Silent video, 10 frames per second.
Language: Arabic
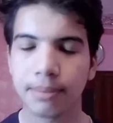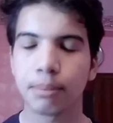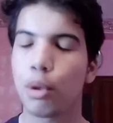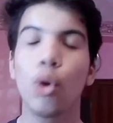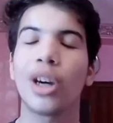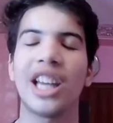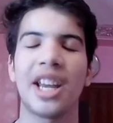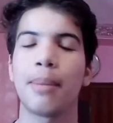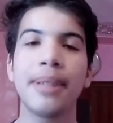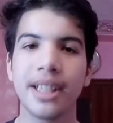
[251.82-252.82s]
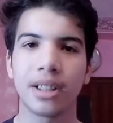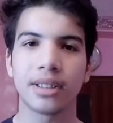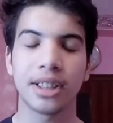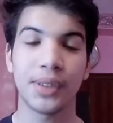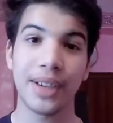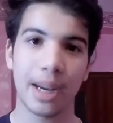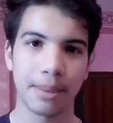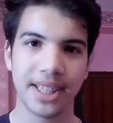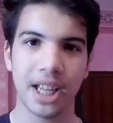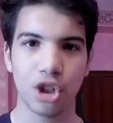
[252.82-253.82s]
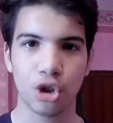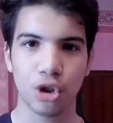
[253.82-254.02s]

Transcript: باللغه العربيه بديت فيها 15